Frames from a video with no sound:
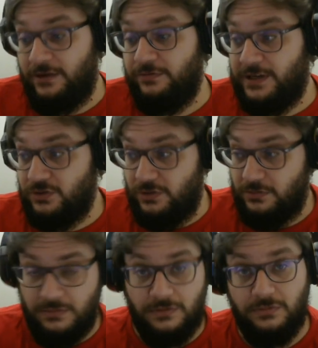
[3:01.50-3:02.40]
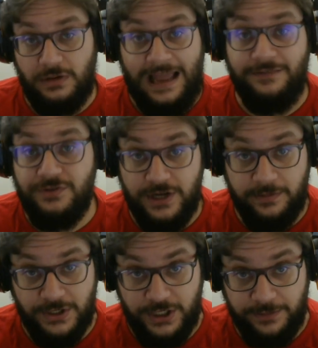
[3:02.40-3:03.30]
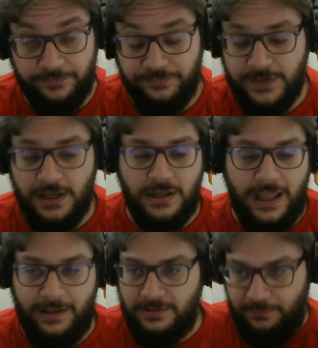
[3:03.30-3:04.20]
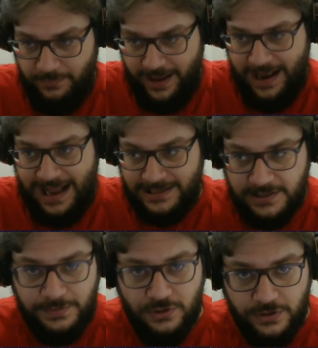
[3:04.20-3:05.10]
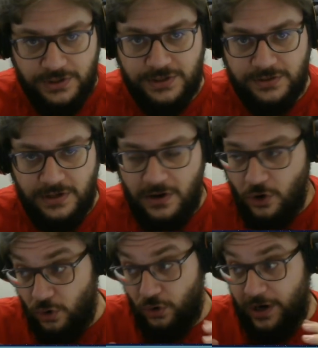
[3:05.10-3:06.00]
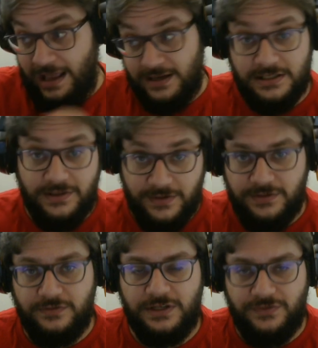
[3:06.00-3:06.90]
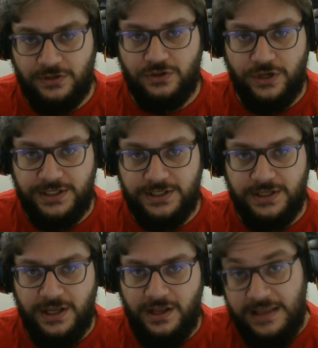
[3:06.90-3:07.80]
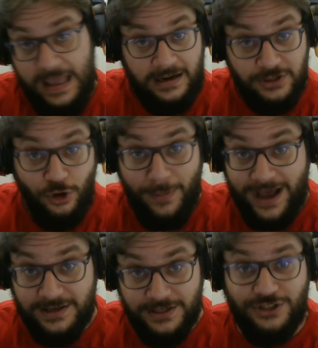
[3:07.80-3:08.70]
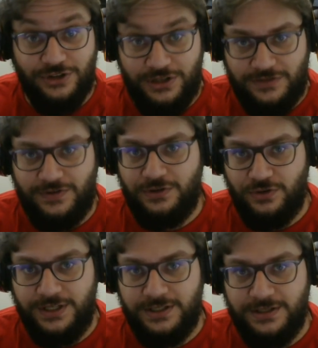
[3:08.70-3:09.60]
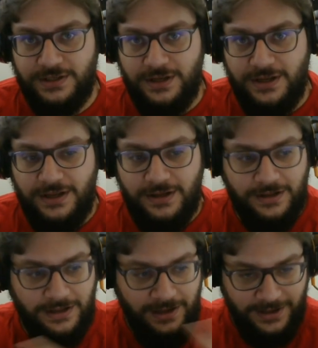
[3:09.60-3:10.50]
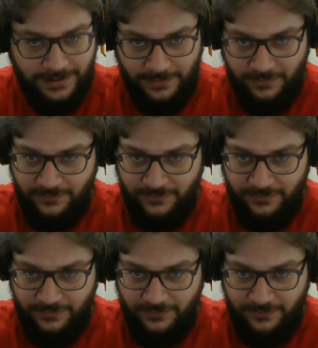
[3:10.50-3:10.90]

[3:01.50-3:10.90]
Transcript: que eu faço lives de RPG, é pegar essas pessoas, colocá-las nas, nas facções e elas tomarem as decisões das facções. E